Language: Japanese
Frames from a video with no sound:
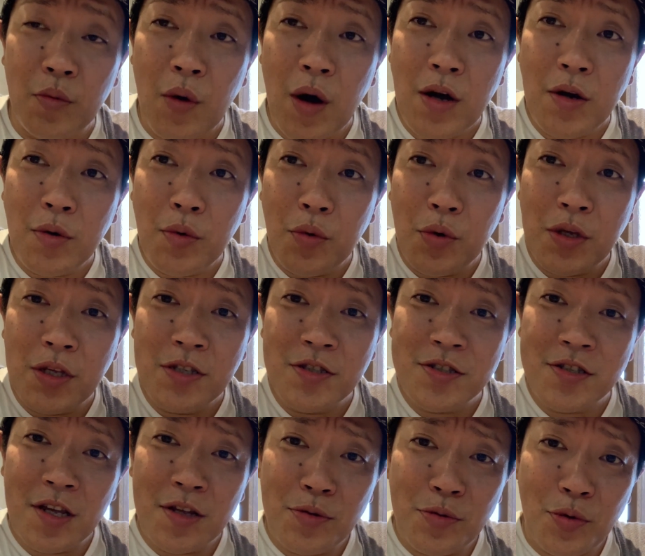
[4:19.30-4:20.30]

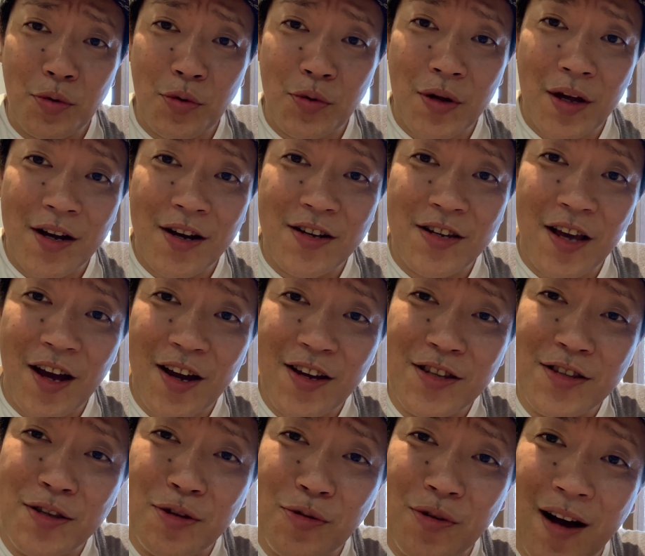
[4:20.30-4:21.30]
ワンクインセットの中に
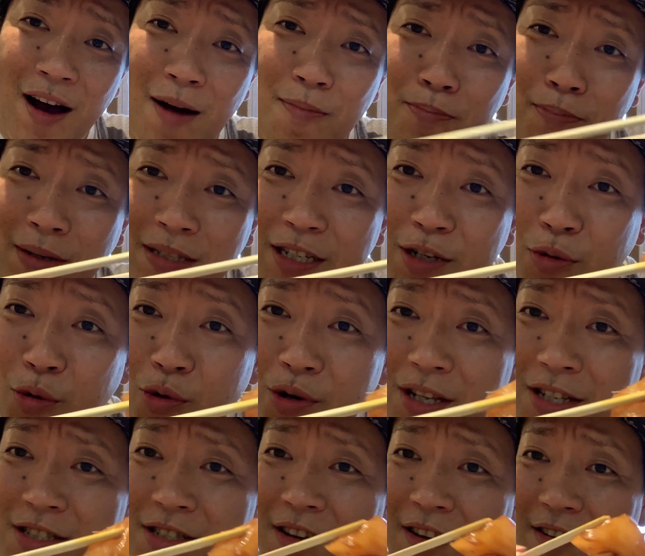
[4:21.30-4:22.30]
入ってるカンパチこ
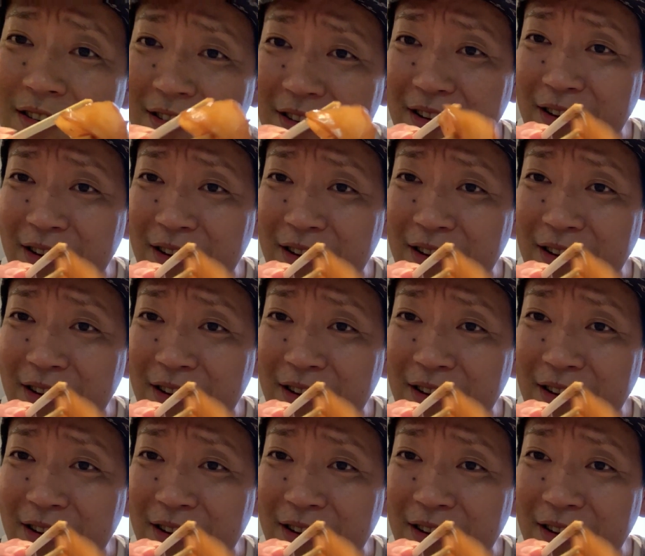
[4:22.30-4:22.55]
れですからね